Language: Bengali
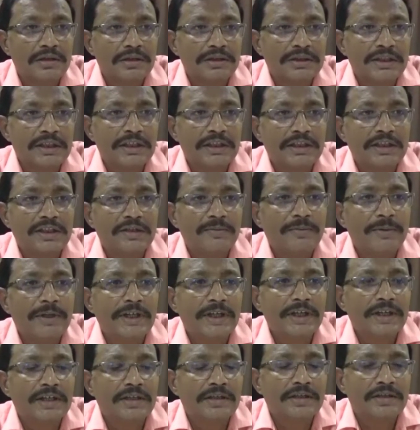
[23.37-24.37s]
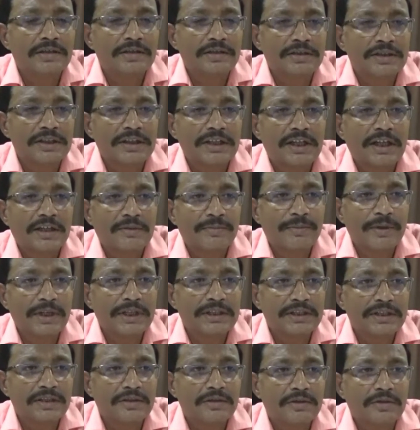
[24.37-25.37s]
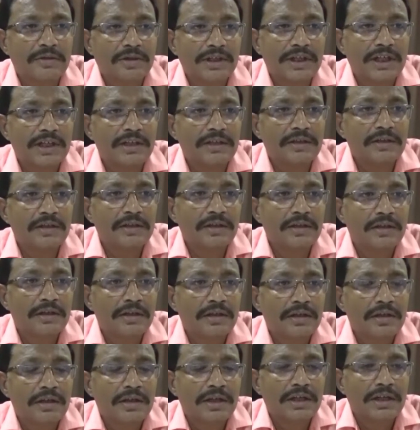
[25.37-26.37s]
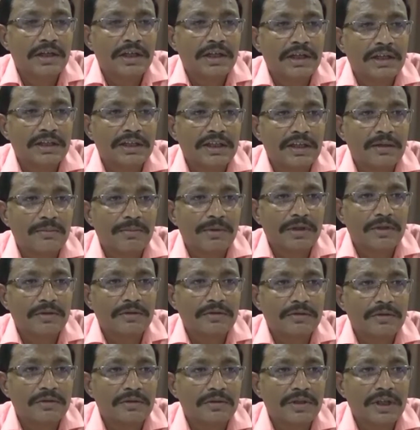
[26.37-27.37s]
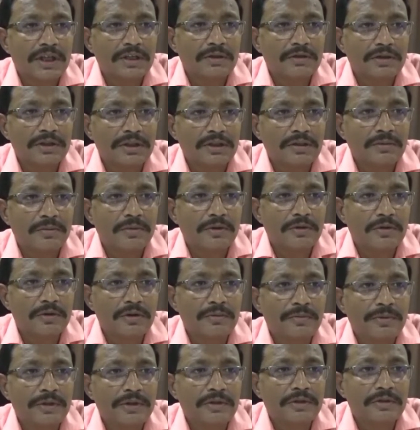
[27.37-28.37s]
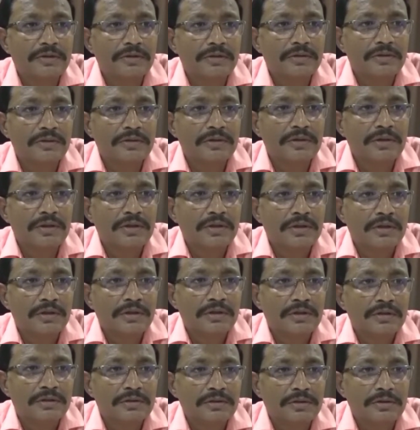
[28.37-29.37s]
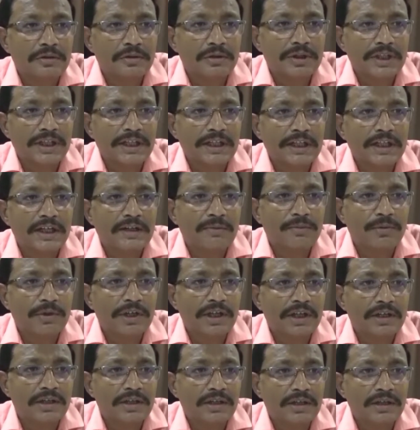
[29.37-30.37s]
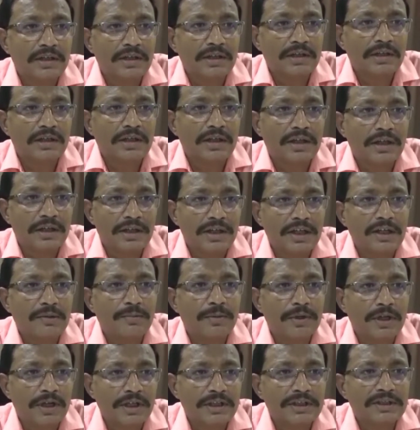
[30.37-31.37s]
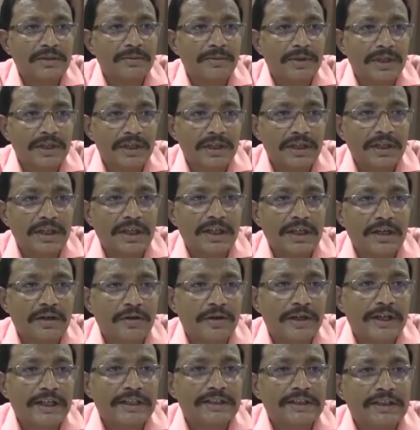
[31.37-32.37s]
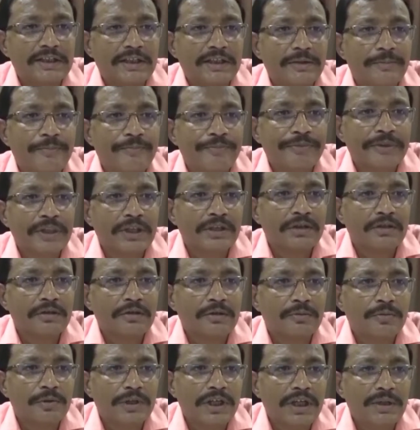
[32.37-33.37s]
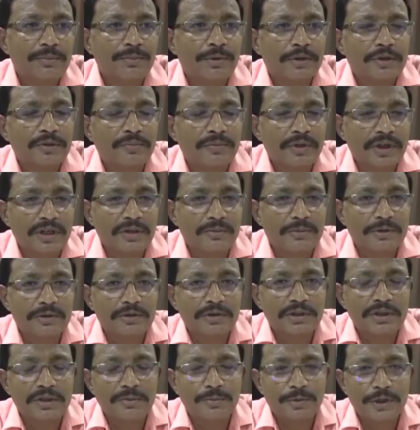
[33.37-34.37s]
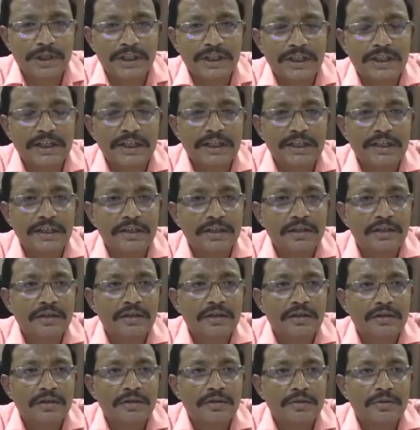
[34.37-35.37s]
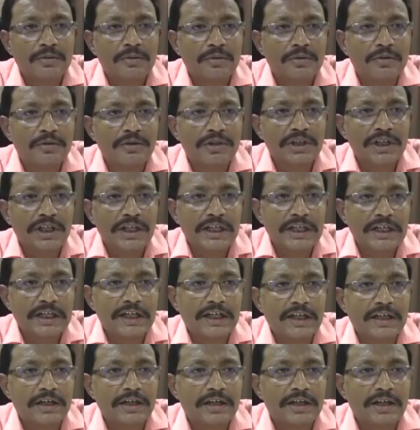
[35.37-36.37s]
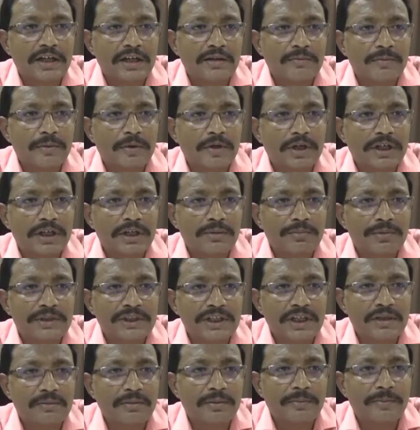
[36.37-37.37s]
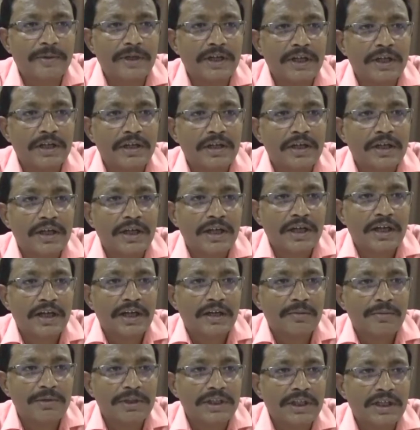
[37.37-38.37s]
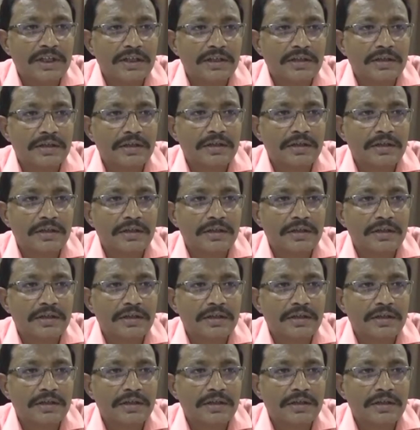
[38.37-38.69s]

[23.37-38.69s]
সেই টিমে সে ডাক পেয়েছে গতকাল তাতে আমরা অত্যন্ত আনন্দিত এবং গর্বিত যদিও তাকে নেট বলার নেটবলার হিসেবে ডাকা হয়েছে তবু এই প্রথমবারের মতো ত্রিপুরা থেকে কোনো ক্রিকেটার ডাক পাওয়া এটা বিশাল ব্যাপার আমি তার